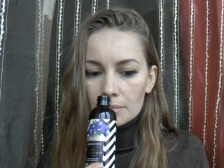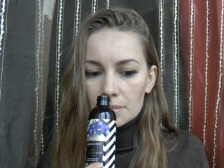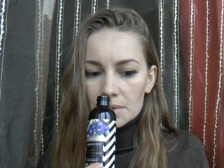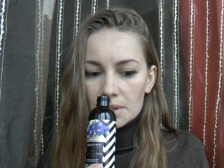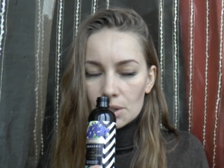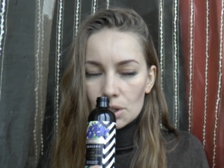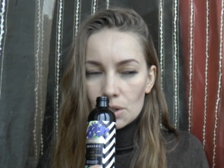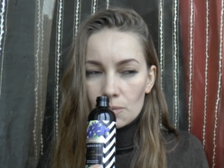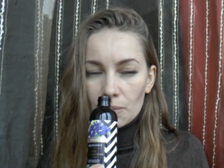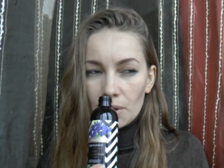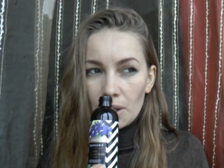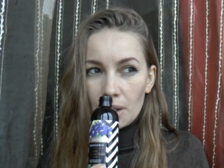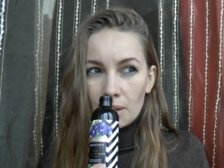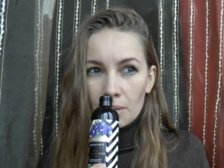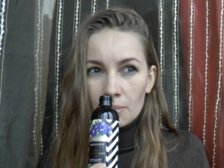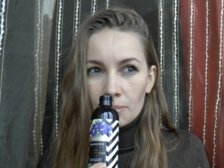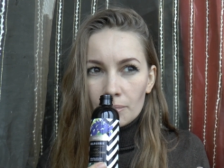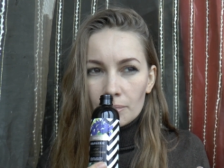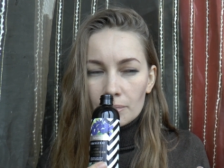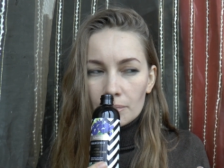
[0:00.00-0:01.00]
скажем так,
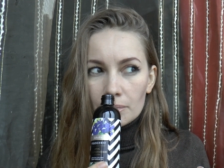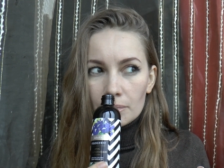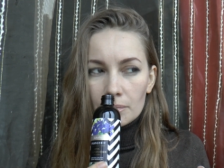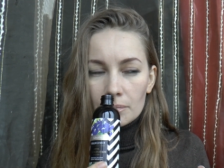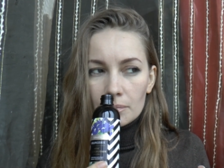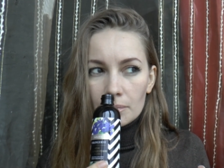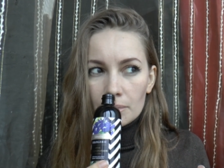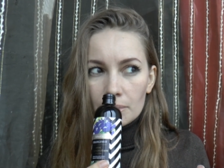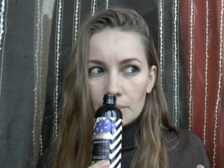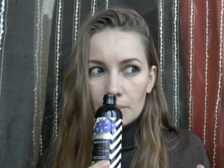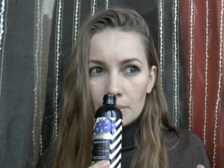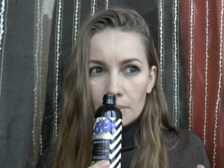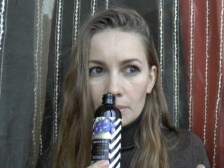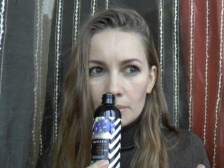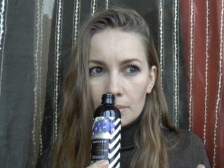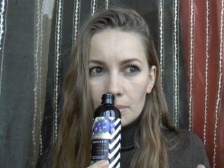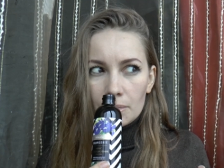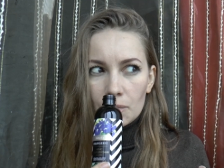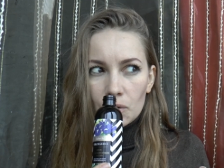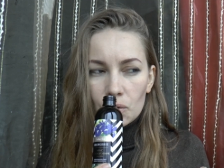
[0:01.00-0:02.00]

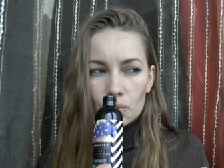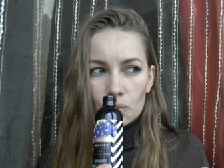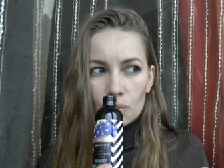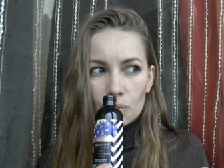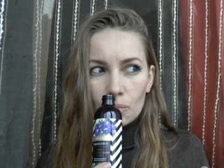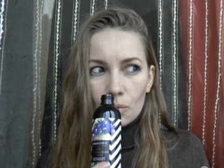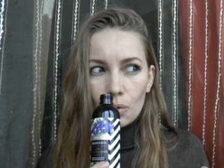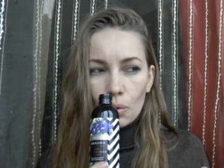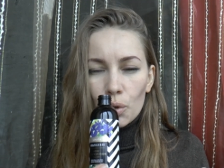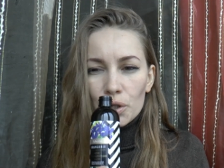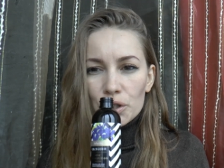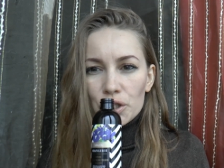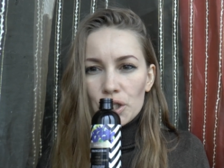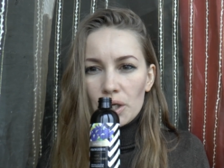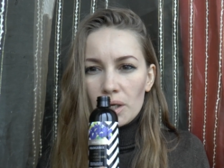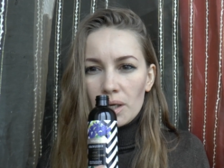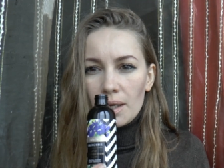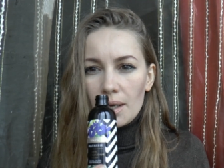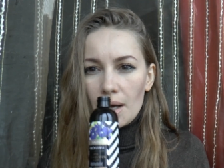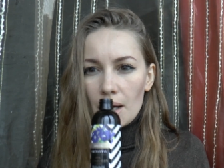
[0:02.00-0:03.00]
ну,
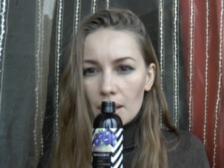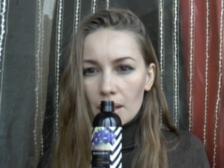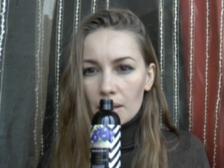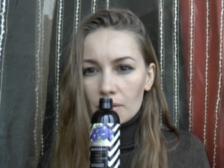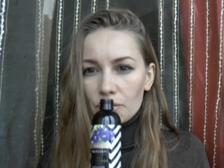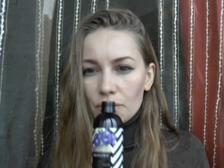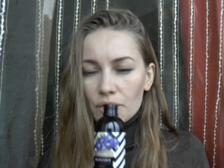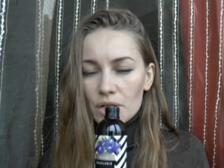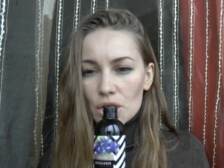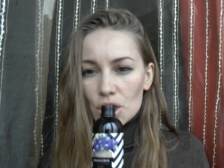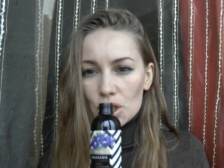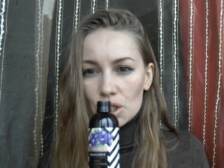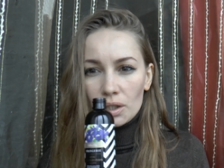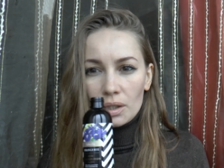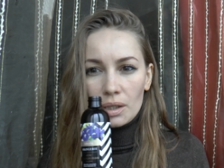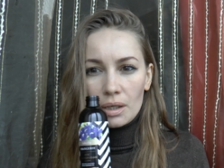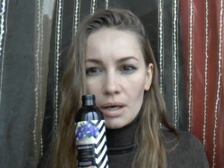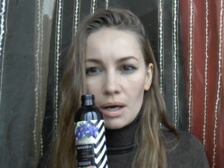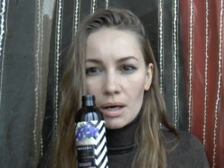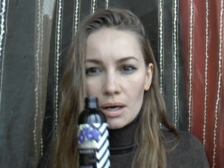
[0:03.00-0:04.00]
очень ярко
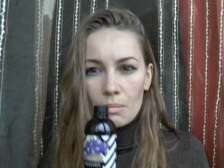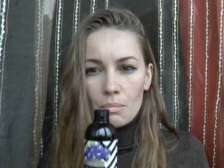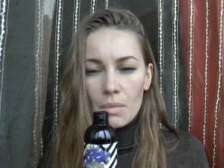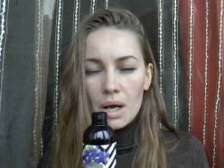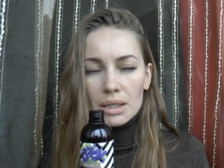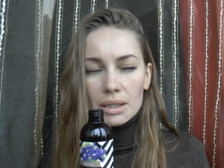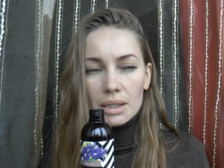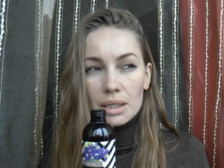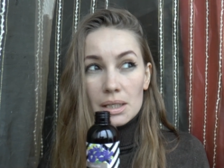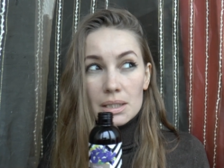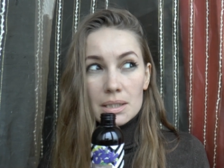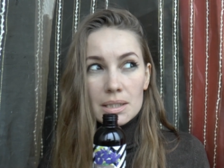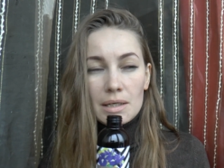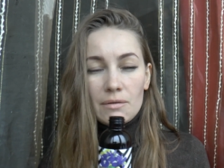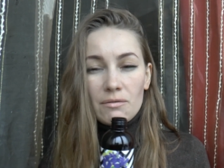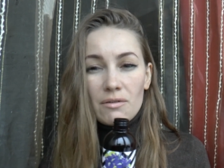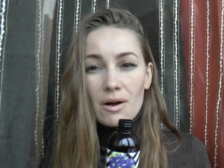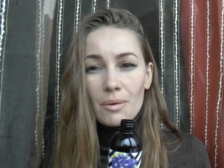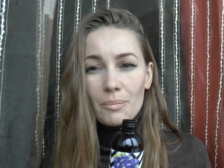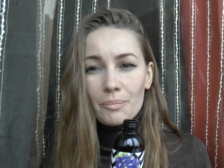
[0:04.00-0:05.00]
выраженные ароматы. Если
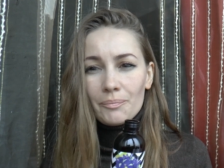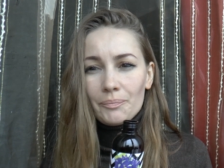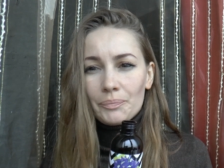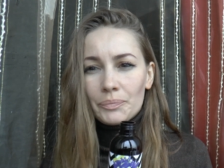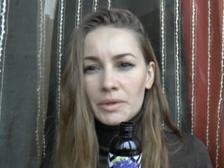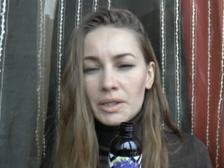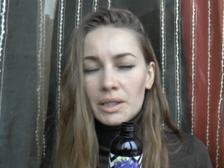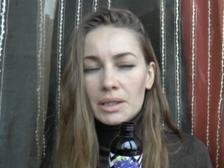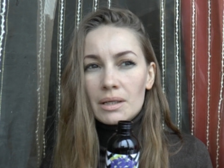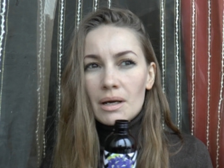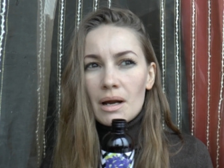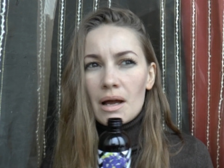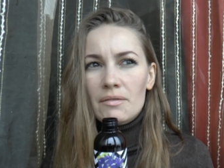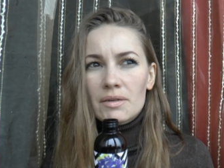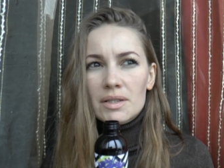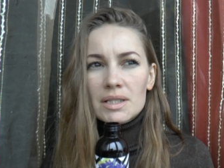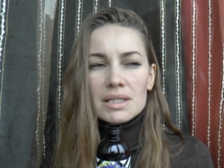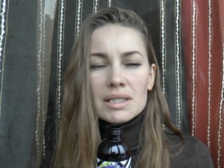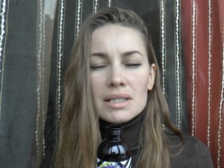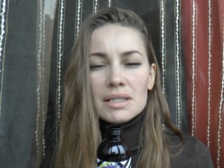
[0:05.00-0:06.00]
вам не
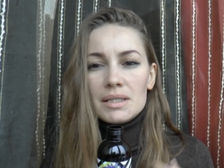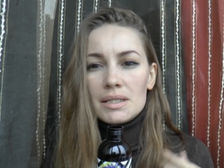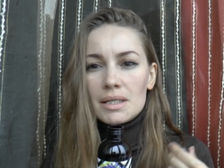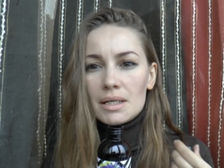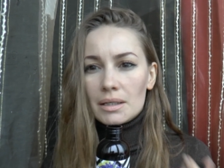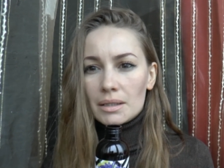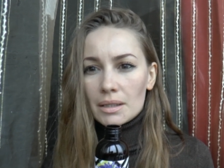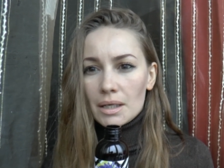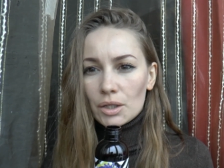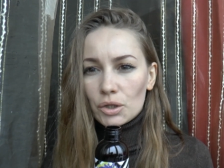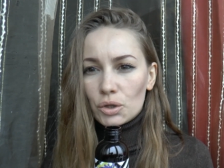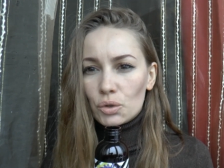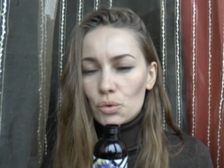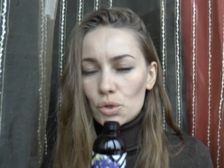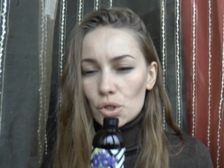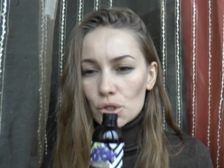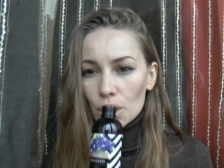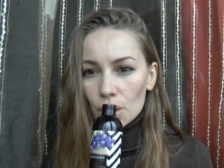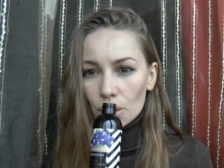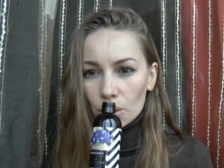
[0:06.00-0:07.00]
нравятся сильные
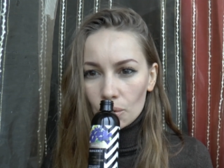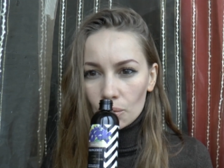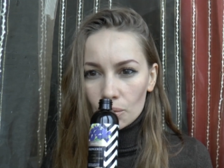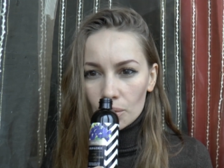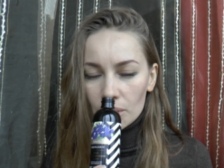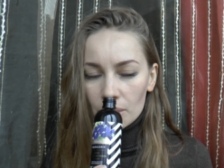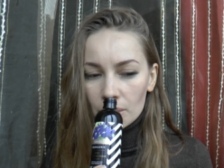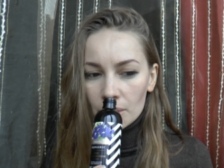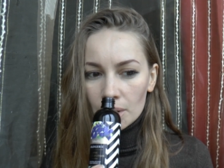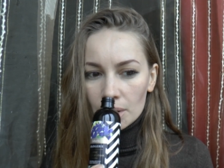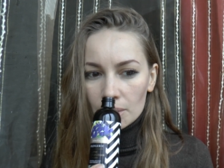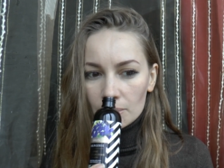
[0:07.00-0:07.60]
отдушки, то